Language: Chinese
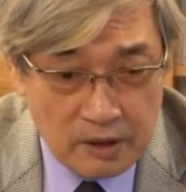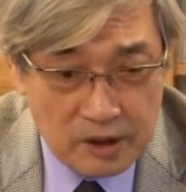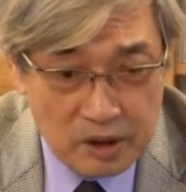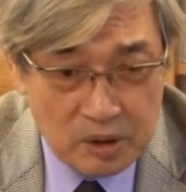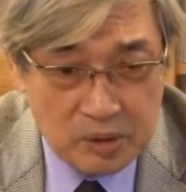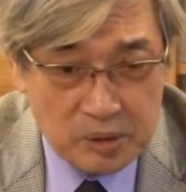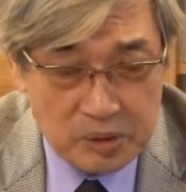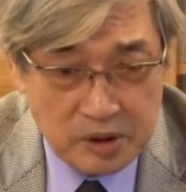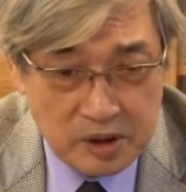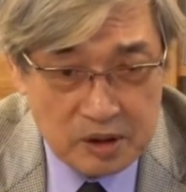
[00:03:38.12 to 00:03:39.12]
周
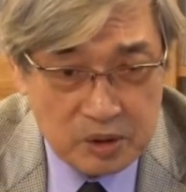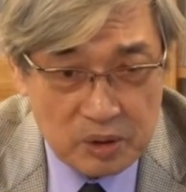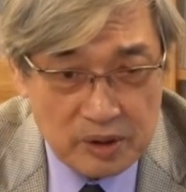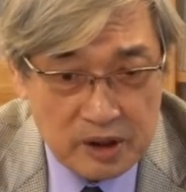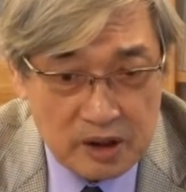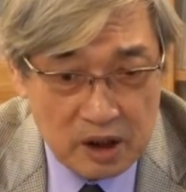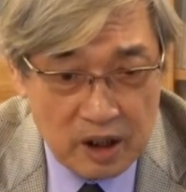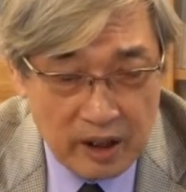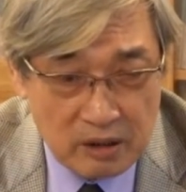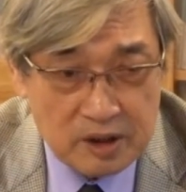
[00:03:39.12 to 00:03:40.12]
瑜之所以
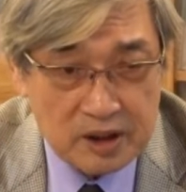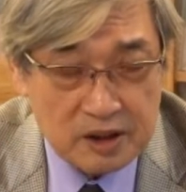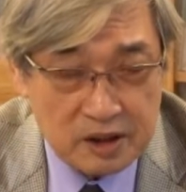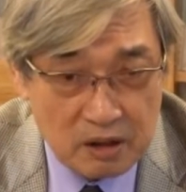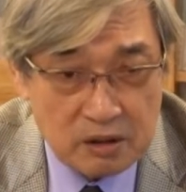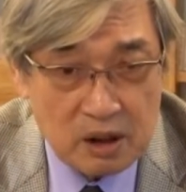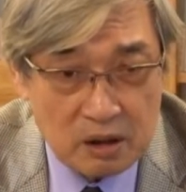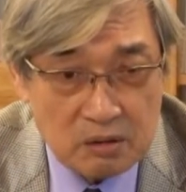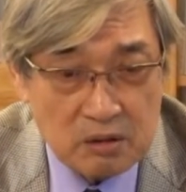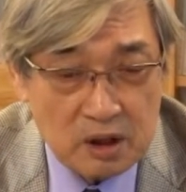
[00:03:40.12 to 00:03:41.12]
了解曹
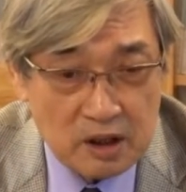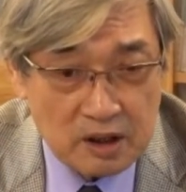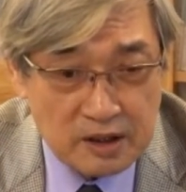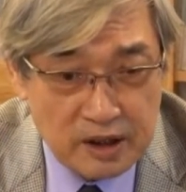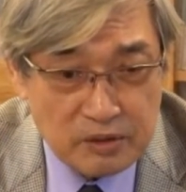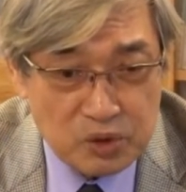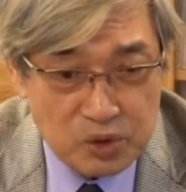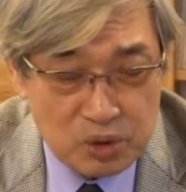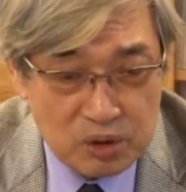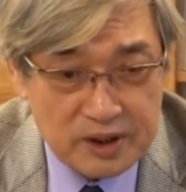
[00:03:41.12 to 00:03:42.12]
操，跟
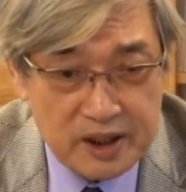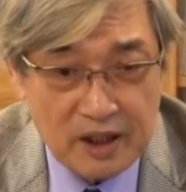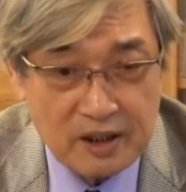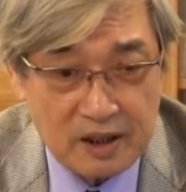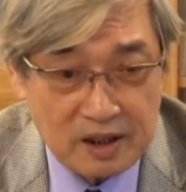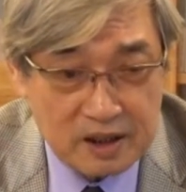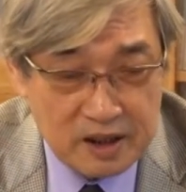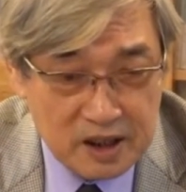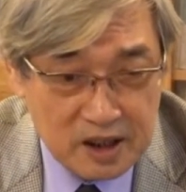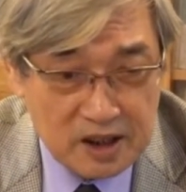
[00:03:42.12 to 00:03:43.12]
作战的
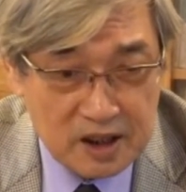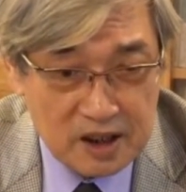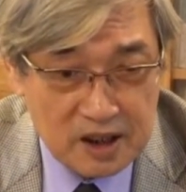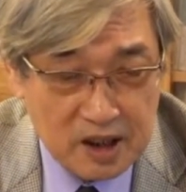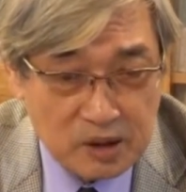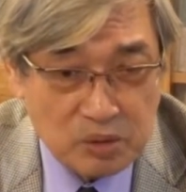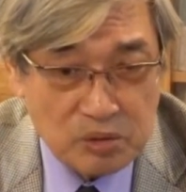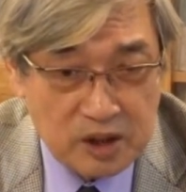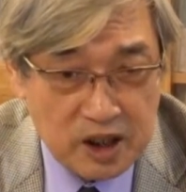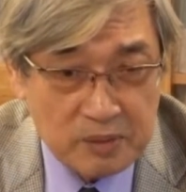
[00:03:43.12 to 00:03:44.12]
地形、地物、
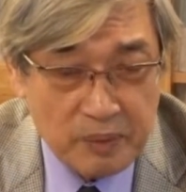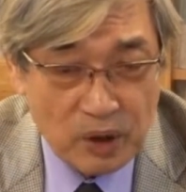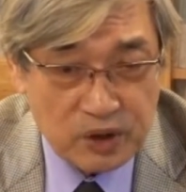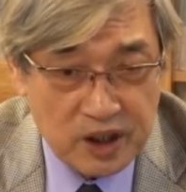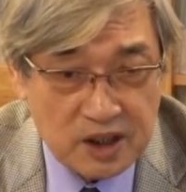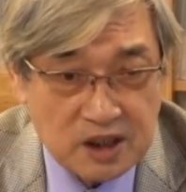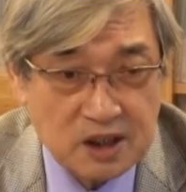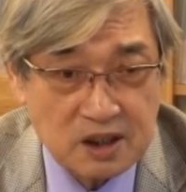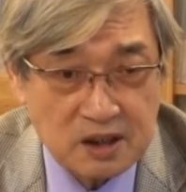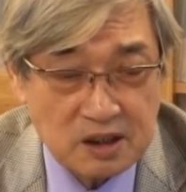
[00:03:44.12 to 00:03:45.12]
地貌、地
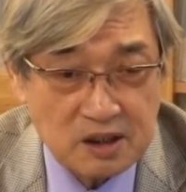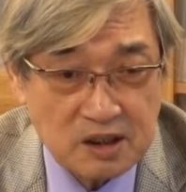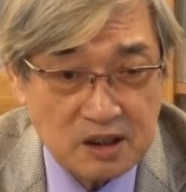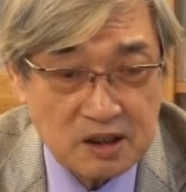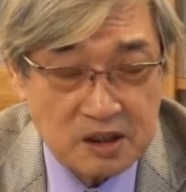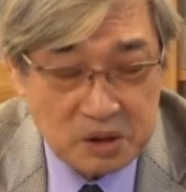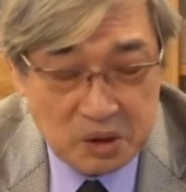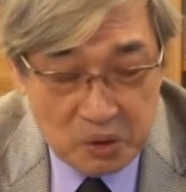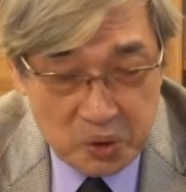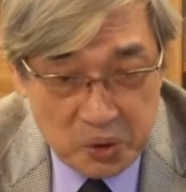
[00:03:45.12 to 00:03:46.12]
势
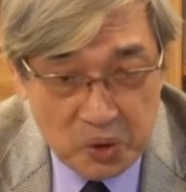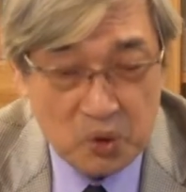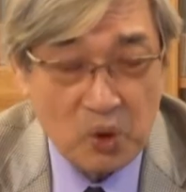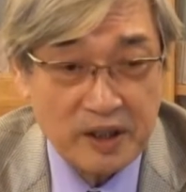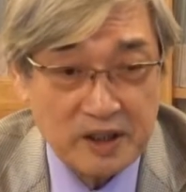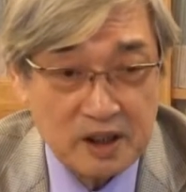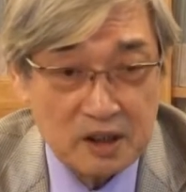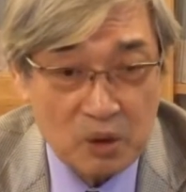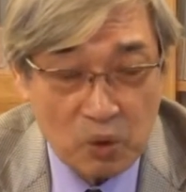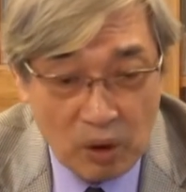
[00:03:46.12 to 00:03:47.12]
都有关系。
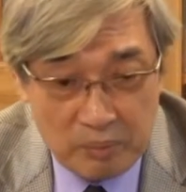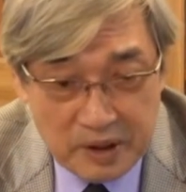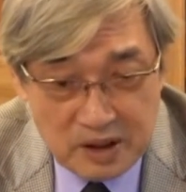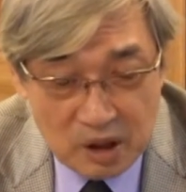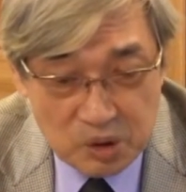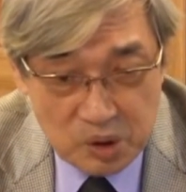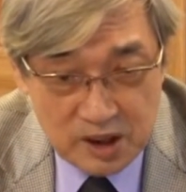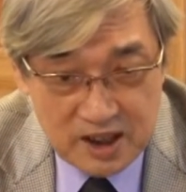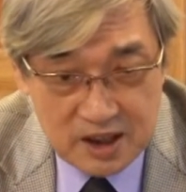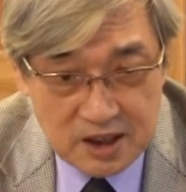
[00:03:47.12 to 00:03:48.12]
我们叫做
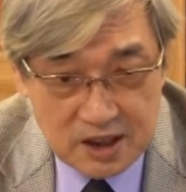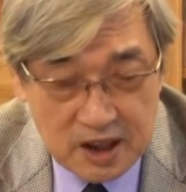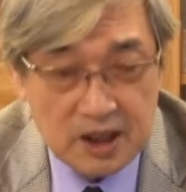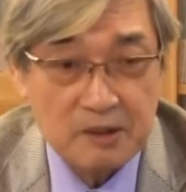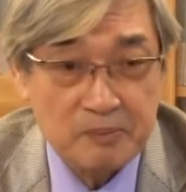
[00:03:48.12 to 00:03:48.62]
四地，